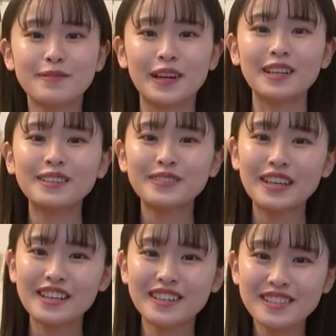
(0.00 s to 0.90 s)
モカルーム
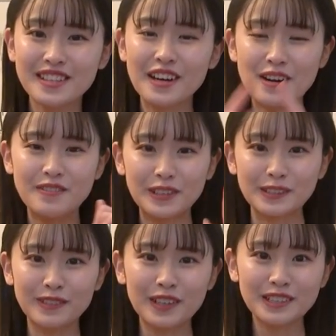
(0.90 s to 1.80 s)
へようこそも
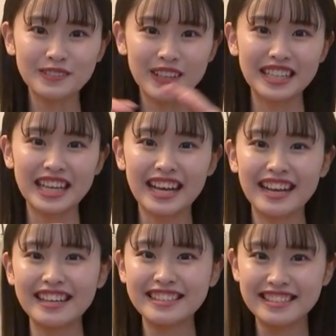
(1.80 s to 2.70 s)
くもくモカ
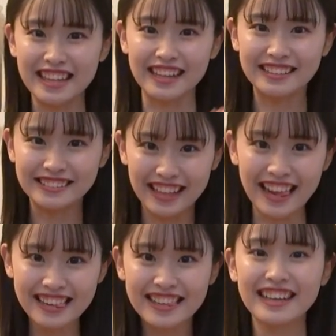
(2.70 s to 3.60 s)
ですたん
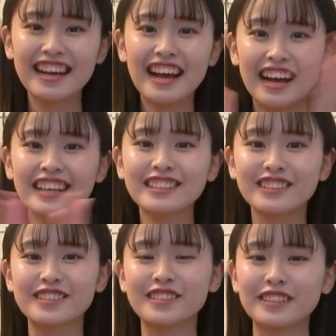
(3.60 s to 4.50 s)
たんはいと
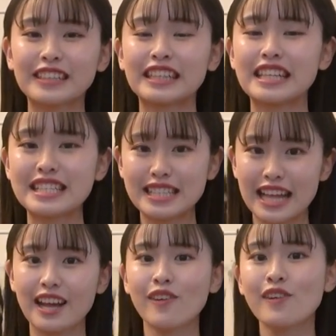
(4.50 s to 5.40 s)
いうことでです
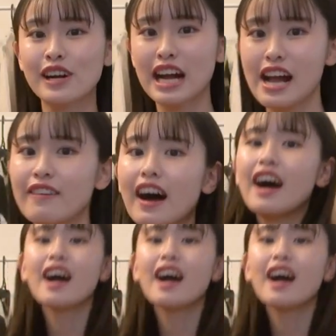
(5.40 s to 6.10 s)
ね今回は